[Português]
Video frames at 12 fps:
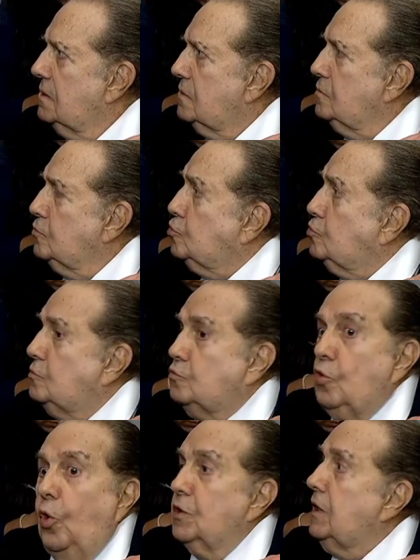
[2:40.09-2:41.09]
com
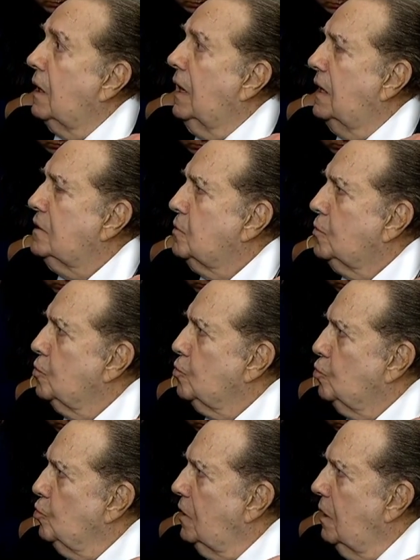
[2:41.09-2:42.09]
toda a
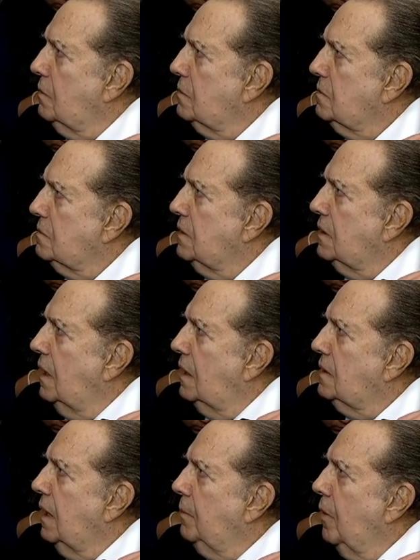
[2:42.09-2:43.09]
radiocultura
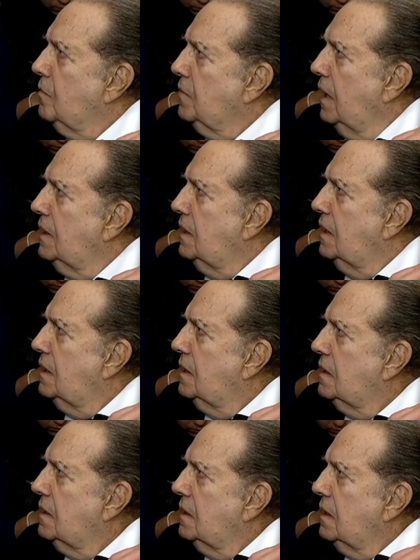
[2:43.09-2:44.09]
eh, na mão dele,
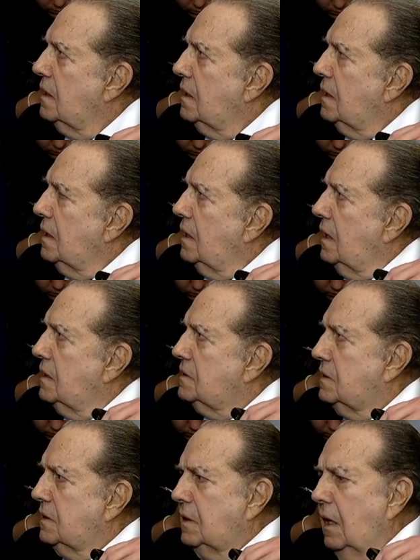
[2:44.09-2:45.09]

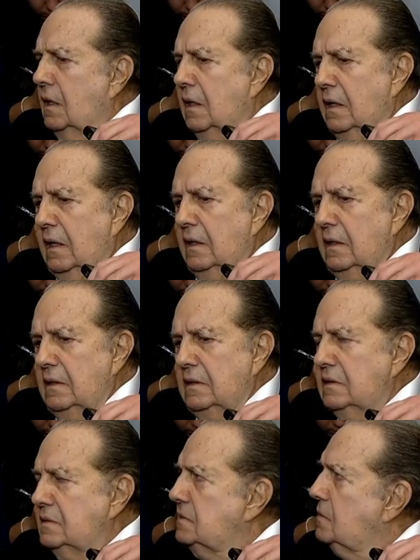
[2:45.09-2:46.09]
esse cara
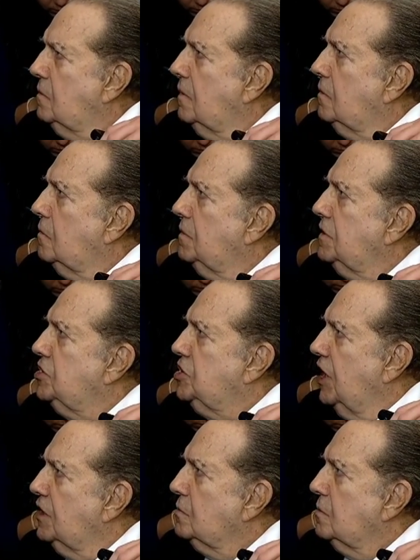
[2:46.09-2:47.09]
ou é um
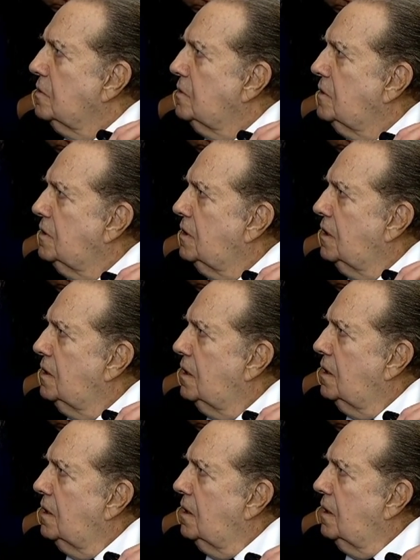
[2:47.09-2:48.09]
ingênuo
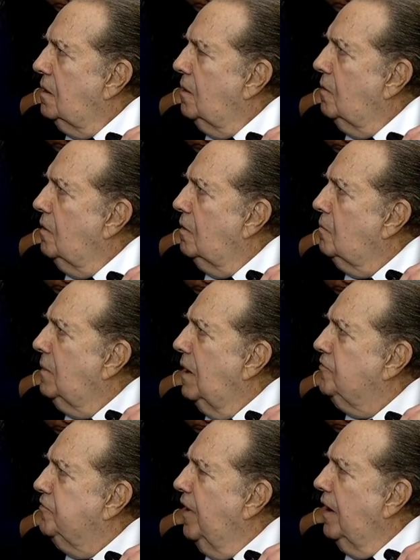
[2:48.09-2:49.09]
ou é uma
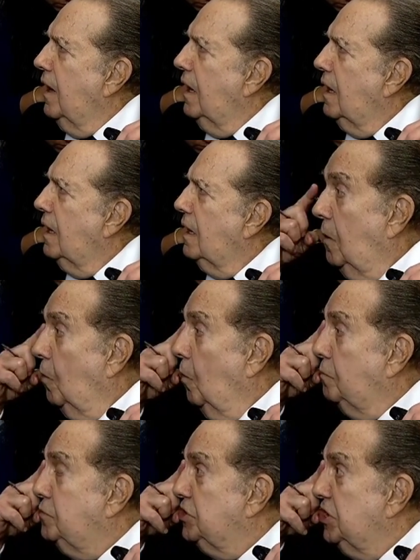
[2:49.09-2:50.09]
má fé.
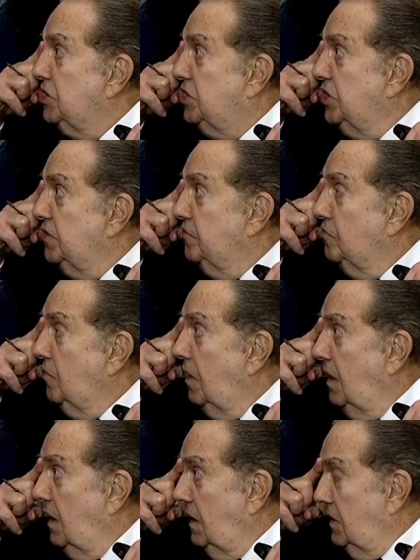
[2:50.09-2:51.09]
O objetivo
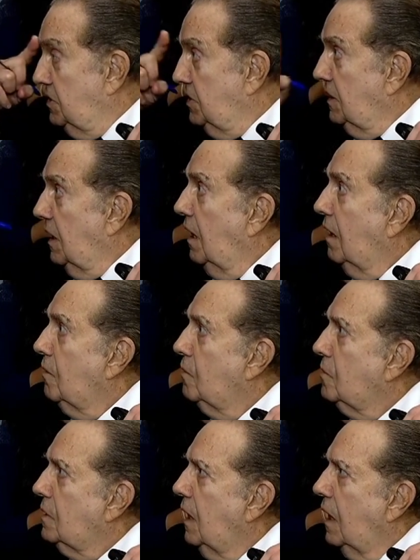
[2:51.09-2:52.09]
era tirar
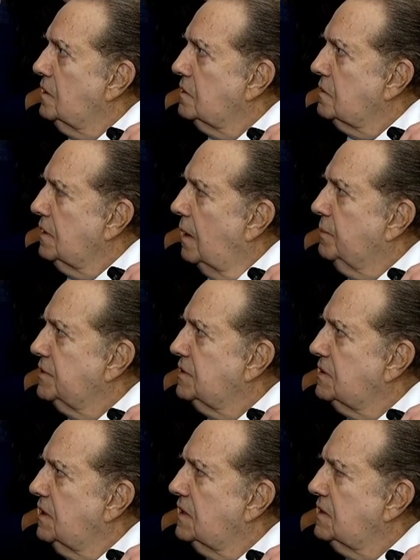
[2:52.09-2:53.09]
o Gaio da
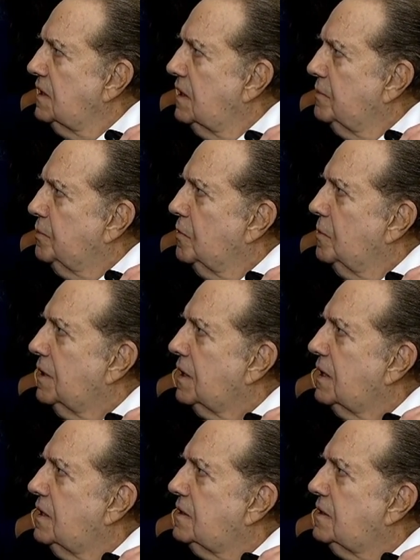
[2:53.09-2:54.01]
presidência da República.